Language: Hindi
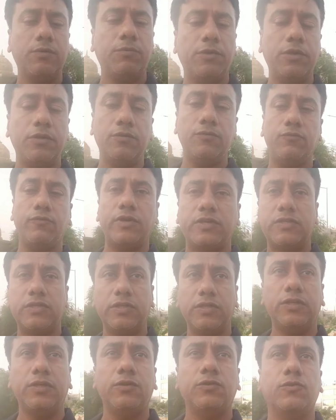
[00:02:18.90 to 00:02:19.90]
भी
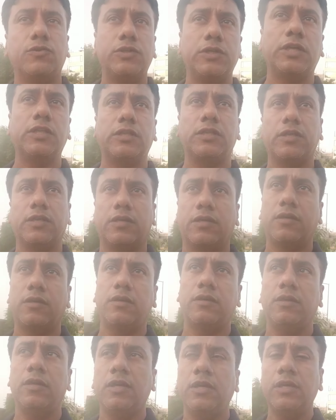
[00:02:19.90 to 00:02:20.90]
वैसी ही हो जाती है
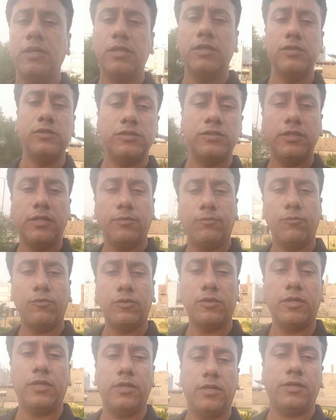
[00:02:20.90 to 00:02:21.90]
इसलिए
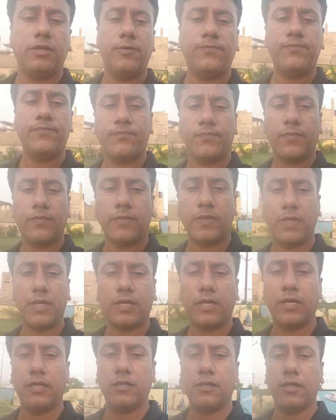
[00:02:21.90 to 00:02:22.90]
बोलते हैं या
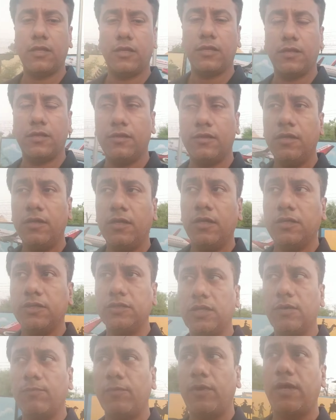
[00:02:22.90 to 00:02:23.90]
कहता है
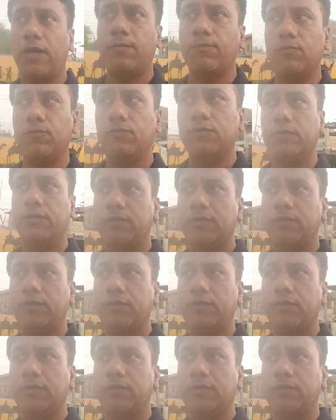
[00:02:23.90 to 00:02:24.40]
या मैं आपको